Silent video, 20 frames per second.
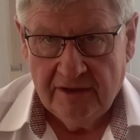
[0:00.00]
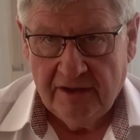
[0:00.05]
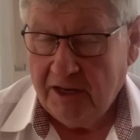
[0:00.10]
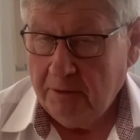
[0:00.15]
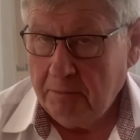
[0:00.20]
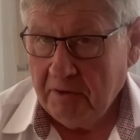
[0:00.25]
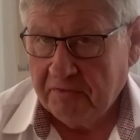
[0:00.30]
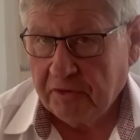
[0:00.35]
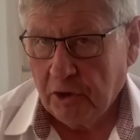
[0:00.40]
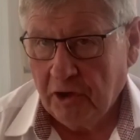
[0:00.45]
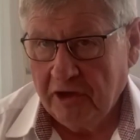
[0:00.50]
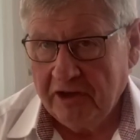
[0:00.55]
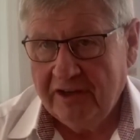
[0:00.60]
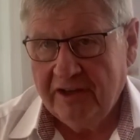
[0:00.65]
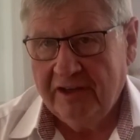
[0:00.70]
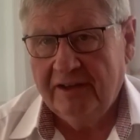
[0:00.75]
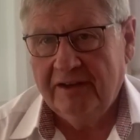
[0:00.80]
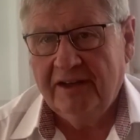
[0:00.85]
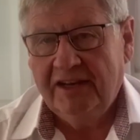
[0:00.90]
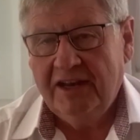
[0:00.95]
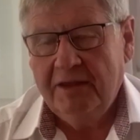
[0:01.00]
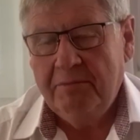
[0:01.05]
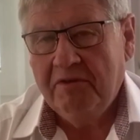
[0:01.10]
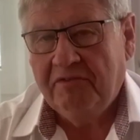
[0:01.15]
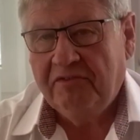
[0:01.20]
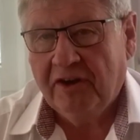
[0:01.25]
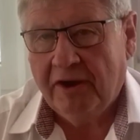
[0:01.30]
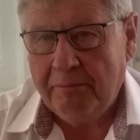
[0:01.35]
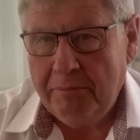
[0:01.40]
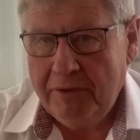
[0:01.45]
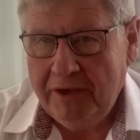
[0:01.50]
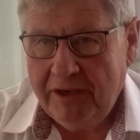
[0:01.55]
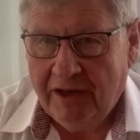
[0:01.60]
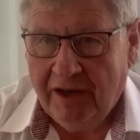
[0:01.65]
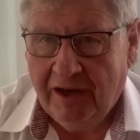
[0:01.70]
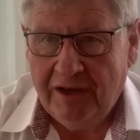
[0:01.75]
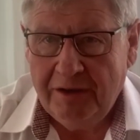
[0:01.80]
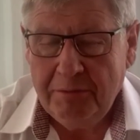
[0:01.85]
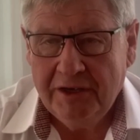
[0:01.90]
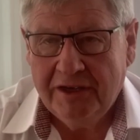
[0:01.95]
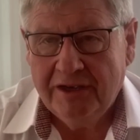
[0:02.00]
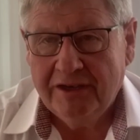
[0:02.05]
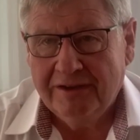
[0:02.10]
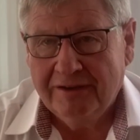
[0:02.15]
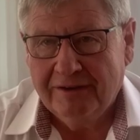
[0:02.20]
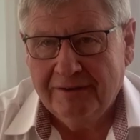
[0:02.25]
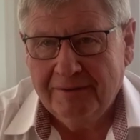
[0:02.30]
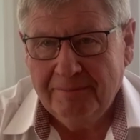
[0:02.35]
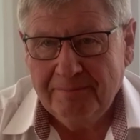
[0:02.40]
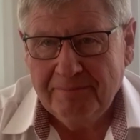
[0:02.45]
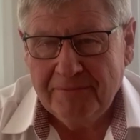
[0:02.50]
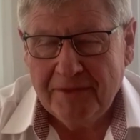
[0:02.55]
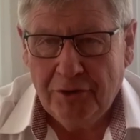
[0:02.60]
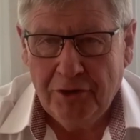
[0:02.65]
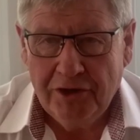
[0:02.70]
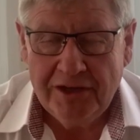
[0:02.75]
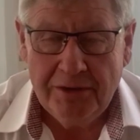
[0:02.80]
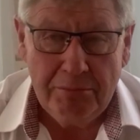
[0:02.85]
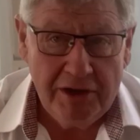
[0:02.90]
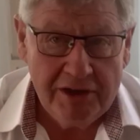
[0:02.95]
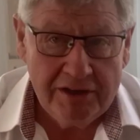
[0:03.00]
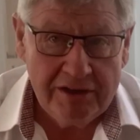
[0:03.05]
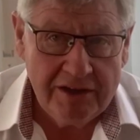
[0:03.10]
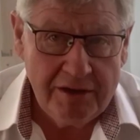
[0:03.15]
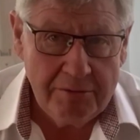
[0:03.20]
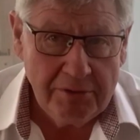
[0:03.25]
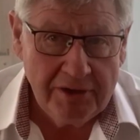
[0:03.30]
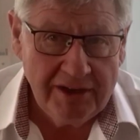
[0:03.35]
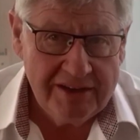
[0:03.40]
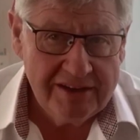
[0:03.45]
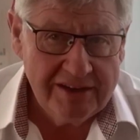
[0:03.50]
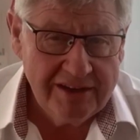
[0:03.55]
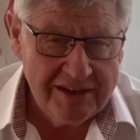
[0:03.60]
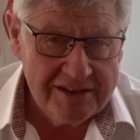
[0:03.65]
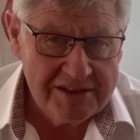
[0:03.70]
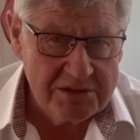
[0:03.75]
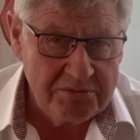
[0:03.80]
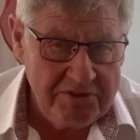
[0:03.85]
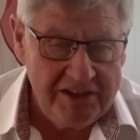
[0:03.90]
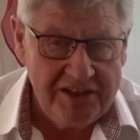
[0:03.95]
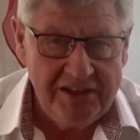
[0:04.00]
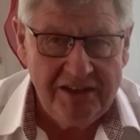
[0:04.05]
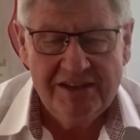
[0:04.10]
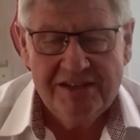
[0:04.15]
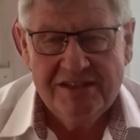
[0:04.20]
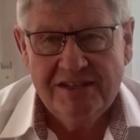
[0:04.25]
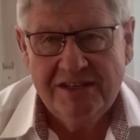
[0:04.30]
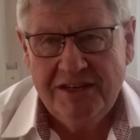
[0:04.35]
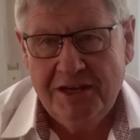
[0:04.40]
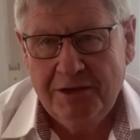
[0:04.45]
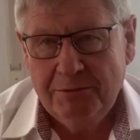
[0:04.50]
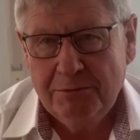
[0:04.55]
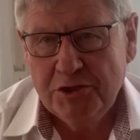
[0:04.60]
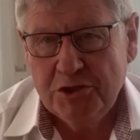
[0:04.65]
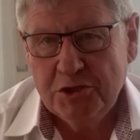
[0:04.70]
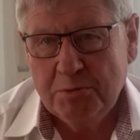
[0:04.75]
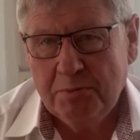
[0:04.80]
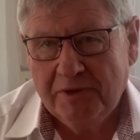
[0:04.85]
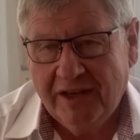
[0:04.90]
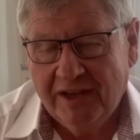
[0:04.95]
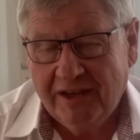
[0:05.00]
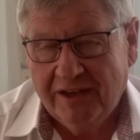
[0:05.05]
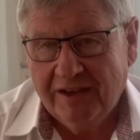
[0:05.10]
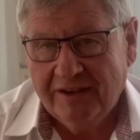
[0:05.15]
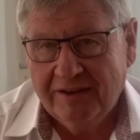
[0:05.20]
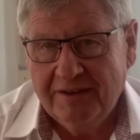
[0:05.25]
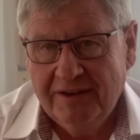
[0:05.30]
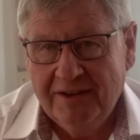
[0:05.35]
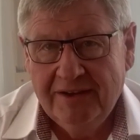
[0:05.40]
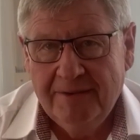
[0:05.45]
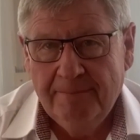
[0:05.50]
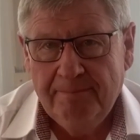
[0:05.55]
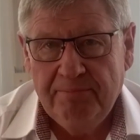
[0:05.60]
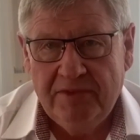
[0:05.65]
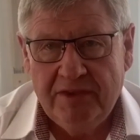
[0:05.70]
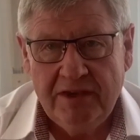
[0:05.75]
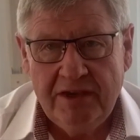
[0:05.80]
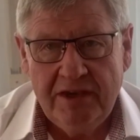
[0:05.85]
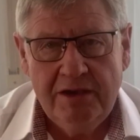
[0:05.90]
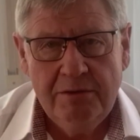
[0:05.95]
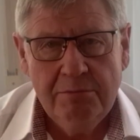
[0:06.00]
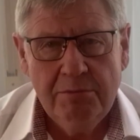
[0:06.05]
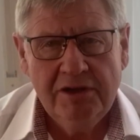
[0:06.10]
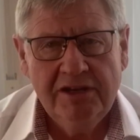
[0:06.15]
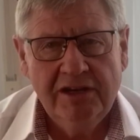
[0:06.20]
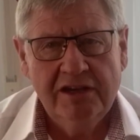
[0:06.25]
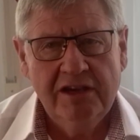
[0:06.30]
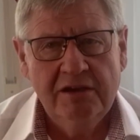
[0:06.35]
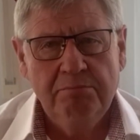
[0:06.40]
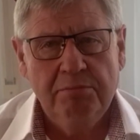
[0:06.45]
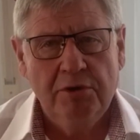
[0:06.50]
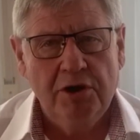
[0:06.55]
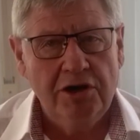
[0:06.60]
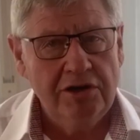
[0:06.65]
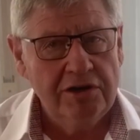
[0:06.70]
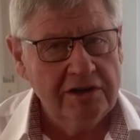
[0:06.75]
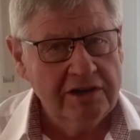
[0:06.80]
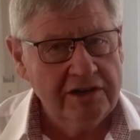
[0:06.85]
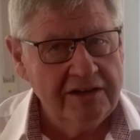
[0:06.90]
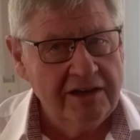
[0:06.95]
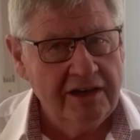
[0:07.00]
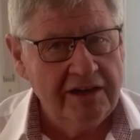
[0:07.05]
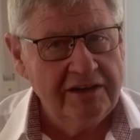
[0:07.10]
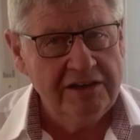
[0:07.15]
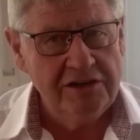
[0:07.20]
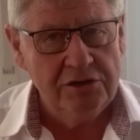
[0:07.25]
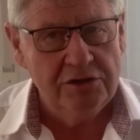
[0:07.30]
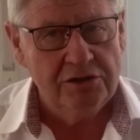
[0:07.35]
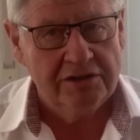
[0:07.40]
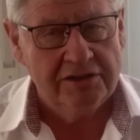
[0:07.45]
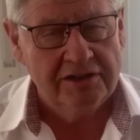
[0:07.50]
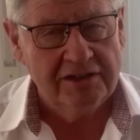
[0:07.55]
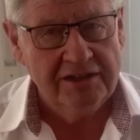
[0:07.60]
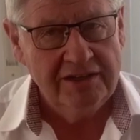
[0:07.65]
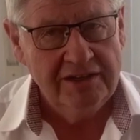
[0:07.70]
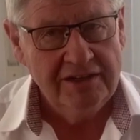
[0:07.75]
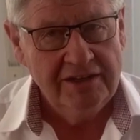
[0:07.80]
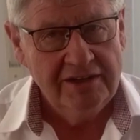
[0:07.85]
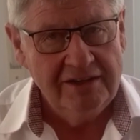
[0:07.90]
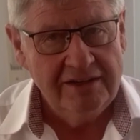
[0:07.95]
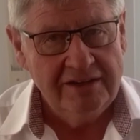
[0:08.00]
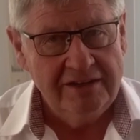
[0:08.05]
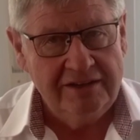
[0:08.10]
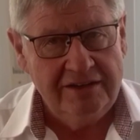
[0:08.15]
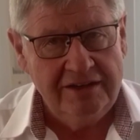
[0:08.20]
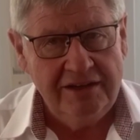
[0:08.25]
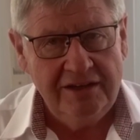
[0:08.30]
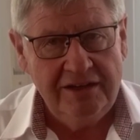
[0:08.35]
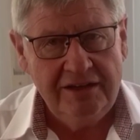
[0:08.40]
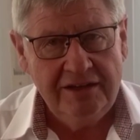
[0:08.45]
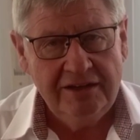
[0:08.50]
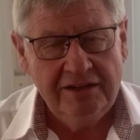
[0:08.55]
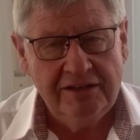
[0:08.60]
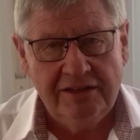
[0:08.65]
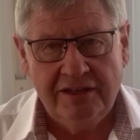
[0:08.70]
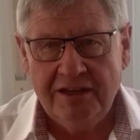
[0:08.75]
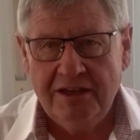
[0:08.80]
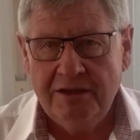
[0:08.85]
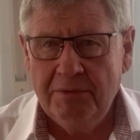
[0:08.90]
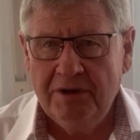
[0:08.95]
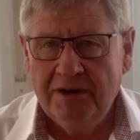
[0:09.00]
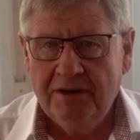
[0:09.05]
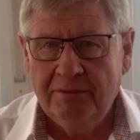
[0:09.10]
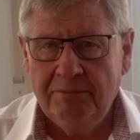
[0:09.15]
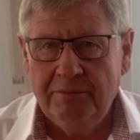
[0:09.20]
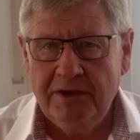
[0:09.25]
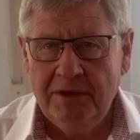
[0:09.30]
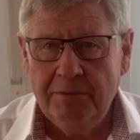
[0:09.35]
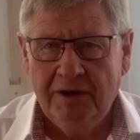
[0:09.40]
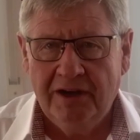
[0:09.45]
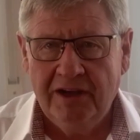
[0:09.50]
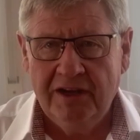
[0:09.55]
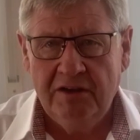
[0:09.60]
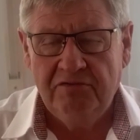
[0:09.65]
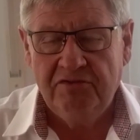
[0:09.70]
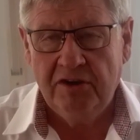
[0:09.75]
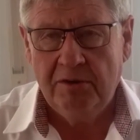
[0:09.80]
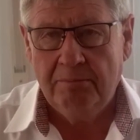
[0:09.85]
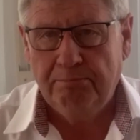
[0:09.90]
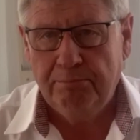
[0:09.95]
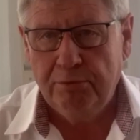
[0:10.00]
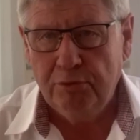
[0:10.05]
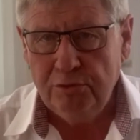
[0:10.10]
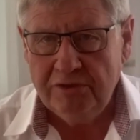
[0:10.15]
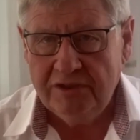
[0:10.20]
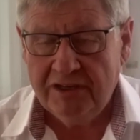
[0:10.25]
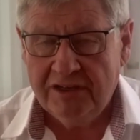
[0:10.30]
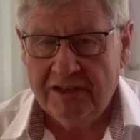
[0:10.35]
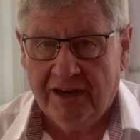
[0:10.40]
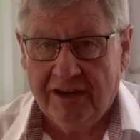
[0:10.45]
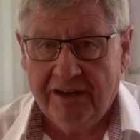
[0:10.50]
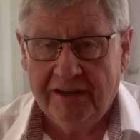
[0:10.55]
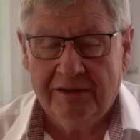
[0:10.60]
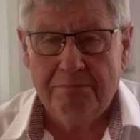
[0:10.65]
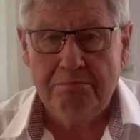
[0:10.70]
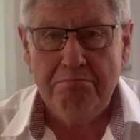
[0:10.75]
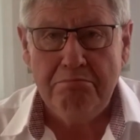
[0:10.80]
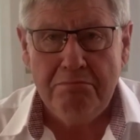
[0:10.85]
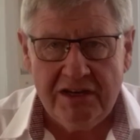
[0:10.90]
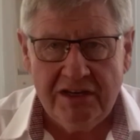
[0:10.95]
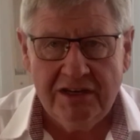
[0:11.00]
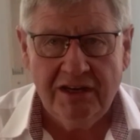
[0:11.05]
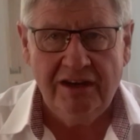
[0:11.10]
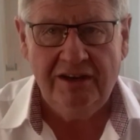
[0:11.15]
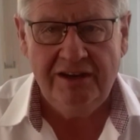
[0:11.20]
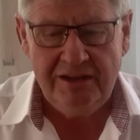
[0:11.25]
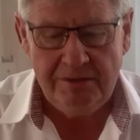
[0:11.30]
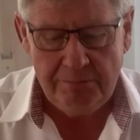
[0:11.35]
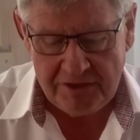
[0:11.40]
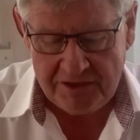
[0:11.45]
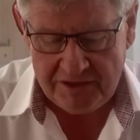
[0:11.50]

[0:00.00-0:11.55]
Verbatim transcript: Liebe Freunde, liebe Familie, liebe Kinder, heute möchte ich über ein ganz wichtiges Thema sprechen, Thema der Geborgenheit in Gott, die Thema über eine Verbundenheit mit der Liebe